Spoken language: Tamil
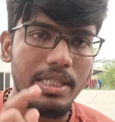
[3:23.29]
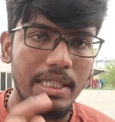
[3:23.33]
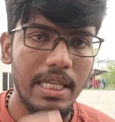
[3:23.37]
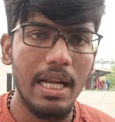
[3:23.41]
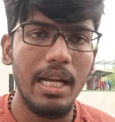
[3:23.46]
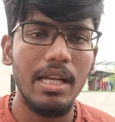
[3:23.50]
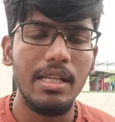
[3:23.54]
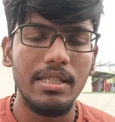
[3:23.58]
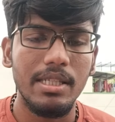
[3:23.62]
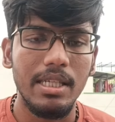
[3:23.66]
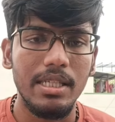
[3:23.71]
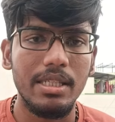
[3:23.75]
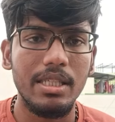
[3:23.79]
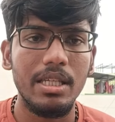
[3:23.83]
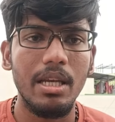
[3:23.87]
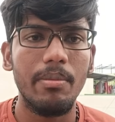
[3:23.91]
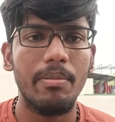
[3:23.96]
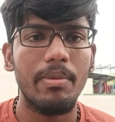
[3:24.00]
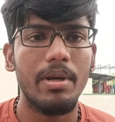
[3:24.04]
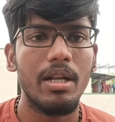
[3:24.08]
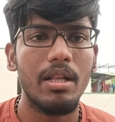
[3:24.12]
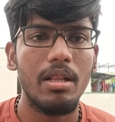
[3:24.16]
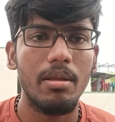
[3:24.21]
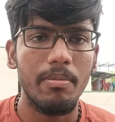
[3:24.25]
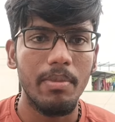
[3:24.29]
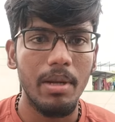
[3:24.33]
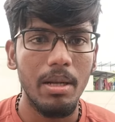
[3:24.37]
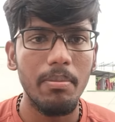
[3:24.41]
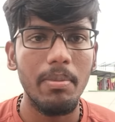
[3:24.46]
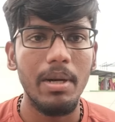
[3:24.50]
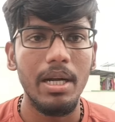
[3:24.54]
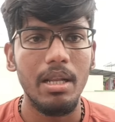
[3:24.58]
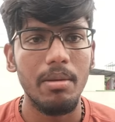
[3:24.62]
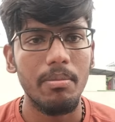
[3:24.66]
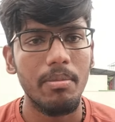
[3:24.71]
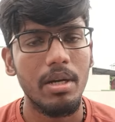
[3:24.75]
சேனலை சப்ஸ்கிரைப் பண்ணிட்டு அந்த
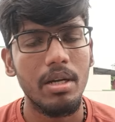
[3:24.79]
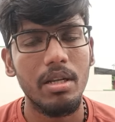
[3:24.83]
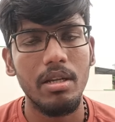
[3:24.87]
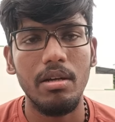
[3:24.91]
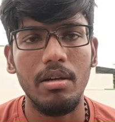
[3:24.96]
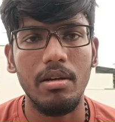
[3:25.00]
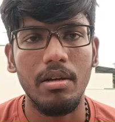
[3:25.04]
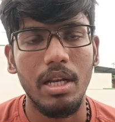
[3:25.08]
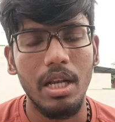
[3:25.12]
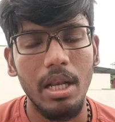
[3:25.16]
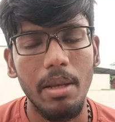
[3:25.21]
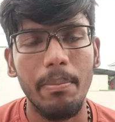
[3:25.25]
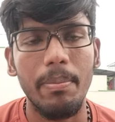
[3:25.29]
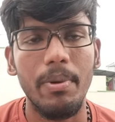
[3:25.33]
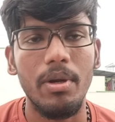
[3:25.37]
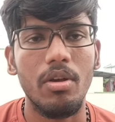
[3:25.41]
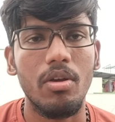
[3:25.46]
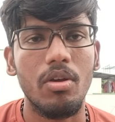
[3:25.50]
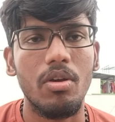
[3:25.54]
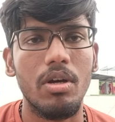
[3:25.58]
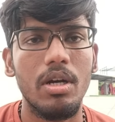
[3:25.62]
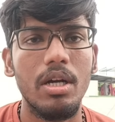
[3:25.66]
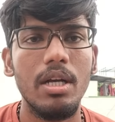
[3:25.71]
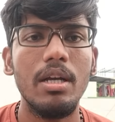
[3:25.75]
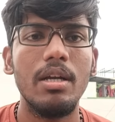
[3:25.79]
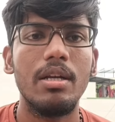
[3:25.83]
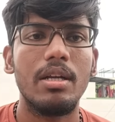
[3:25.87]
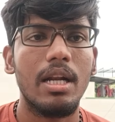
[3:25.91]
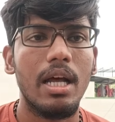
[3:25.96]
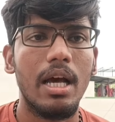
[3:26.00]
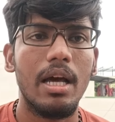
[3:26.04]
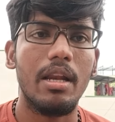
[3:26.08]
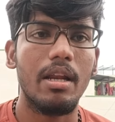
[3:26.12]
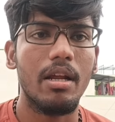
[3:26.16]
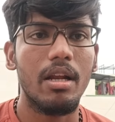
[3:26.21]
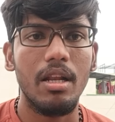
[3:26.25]
பெல் பட்டன் மட்டும் கிளிக் பண்ணிக்கோங்க
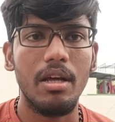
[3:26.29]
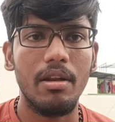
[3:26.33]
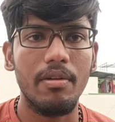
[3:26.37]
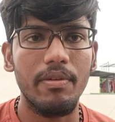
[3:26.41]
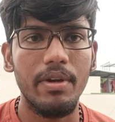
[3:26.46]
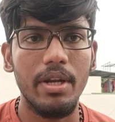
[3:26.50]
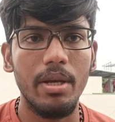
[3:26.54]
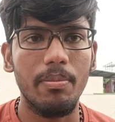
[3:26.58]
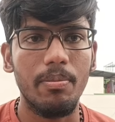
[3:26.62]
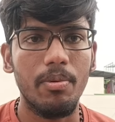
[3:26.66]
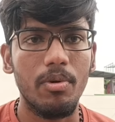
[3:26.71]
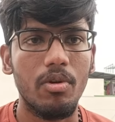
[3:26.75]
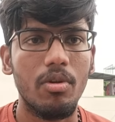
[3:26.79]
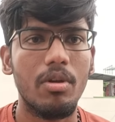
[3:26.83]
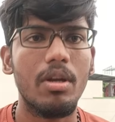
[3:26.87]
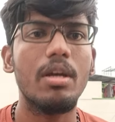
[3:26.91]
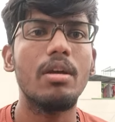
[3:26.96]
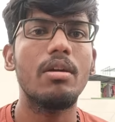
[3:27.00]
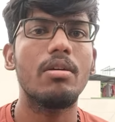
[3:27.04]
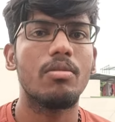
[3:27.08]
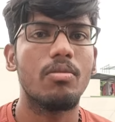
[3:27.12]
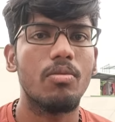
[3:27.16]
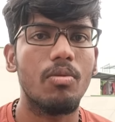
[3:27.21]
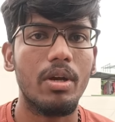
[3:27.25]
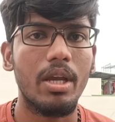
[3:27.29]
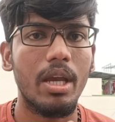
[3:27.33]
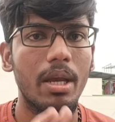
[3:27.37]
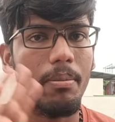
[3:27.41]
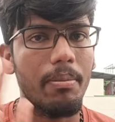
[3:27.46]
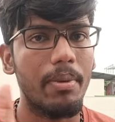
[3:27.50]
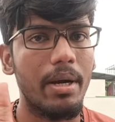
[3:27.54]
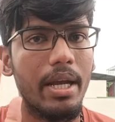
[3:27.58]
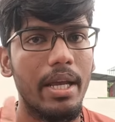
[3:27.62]
நான் ரெகுலர் வீடியோ போட்டு வரேன் ஓகே